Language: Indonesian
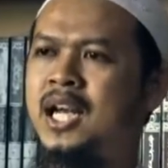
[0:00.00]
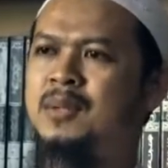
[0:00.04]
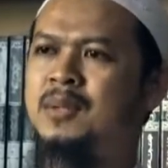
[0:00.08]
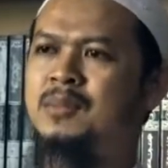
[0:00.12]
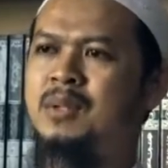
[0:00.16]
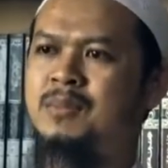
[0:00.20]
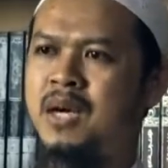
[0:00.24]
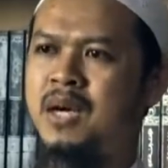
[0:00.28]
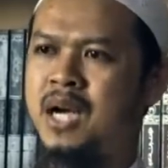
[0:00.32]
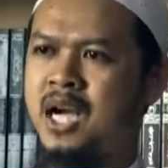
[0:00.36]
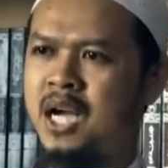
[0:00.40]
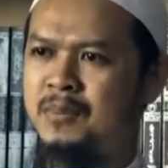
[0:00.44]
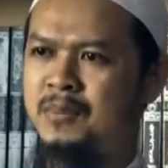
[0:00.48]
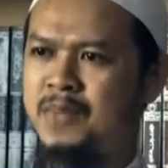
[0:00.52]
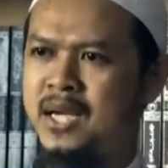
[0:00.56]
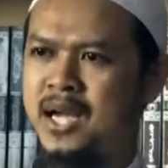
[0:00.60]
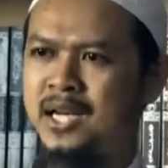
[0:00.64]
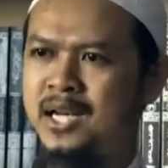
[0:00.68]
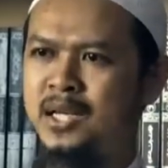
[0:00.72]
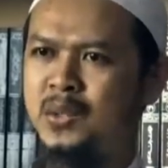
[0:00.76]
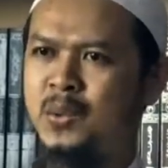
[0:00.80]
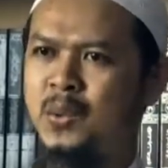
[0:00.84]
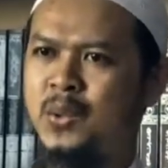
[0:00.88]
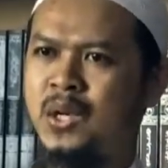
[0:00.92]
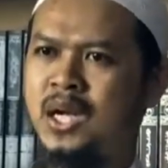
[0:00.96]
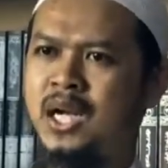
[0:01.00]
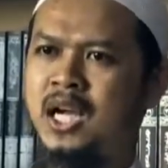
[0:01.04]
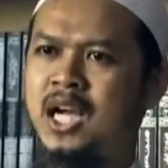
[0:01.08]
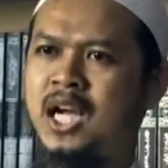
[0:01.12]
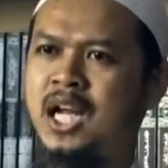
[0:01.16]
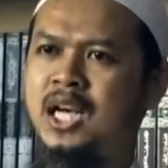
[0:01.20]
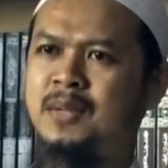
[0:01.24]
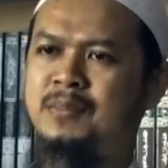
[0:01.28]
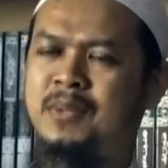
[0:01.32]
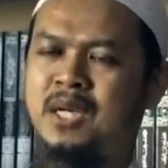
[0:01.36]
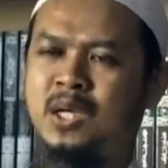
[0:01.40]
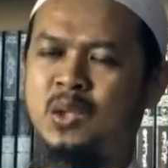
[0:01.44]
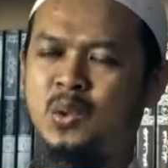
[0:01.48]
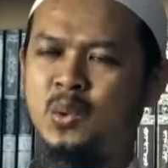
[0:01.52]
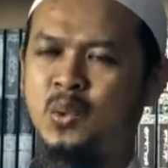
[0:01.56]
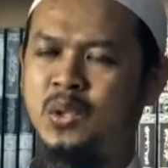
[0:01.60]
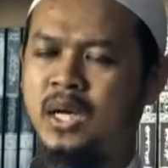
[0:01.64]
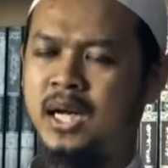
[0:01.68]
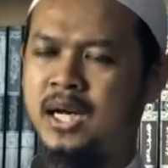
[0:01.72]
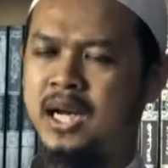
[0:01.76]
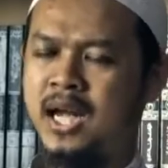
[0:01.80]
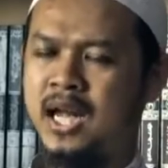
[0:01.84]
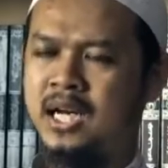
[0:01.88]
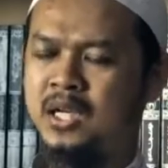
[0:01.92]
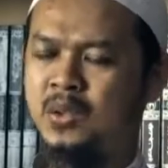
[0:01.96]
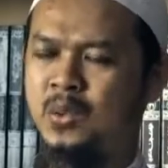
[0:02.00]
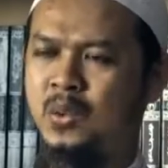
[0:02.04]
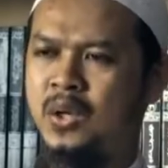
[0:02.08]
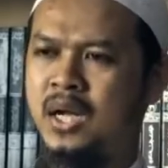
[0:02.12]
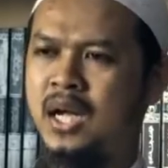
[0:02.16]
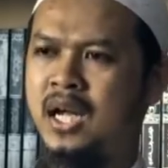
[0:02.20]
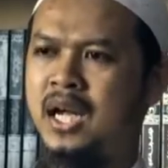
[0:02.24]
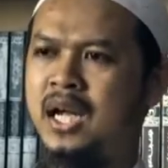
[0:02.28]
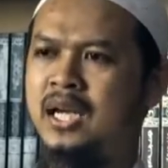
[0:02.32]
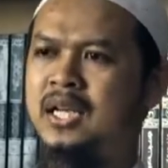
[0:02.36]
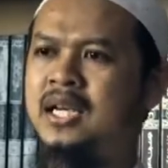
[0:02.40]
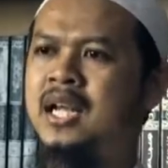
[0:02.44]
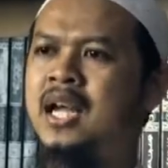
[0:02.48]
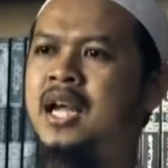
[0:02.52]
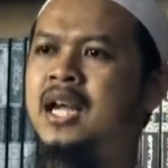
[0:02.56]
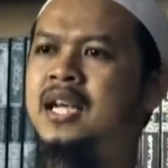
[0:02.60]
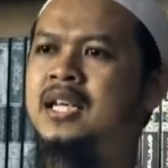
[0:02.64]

memahami Al-Qur'an, merenungkan Al-Qur'an